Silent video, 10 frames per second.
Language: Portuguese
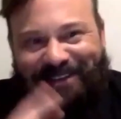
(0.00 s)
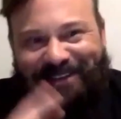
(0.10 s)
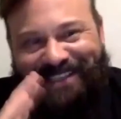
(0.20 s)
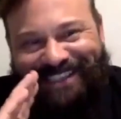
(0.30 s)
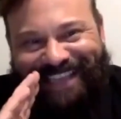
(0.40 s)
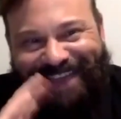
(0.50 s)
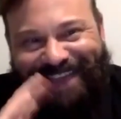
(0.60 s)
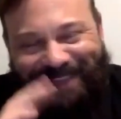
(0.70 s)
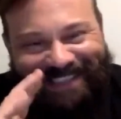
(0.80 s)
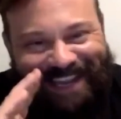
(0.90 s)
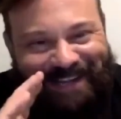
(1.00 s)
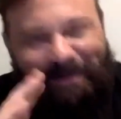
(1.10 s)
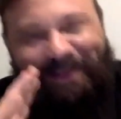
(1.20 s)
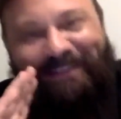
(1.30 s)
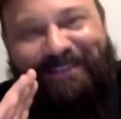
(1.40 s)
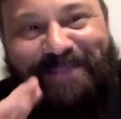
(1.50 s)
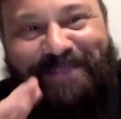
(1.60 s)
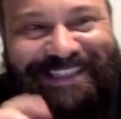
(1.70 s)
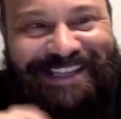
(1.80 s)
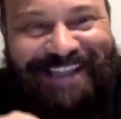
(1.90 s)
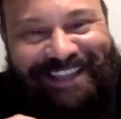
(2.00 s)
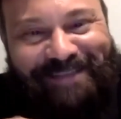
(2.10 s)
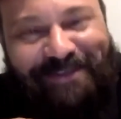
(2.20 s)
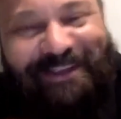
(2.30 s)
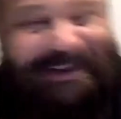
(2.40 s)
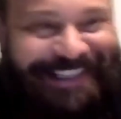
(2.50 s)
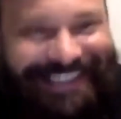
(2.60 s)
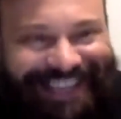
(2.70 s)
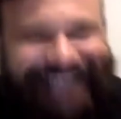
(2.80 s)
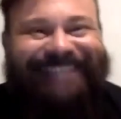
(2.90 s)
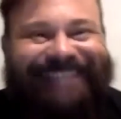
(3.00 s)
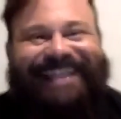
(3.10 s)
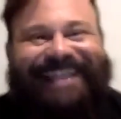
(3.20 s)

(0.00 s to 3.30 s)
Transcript: que você, apesar de provavelmente você já ter é. ultrapassado.